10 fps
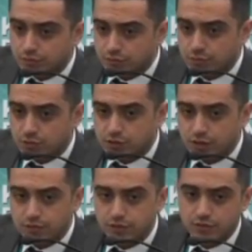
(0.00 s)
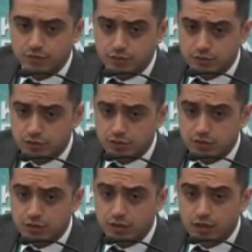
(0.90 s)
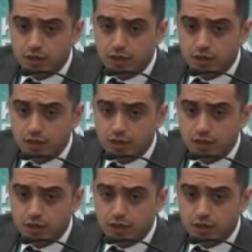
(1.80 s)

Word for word: на местах в сервисных центрах.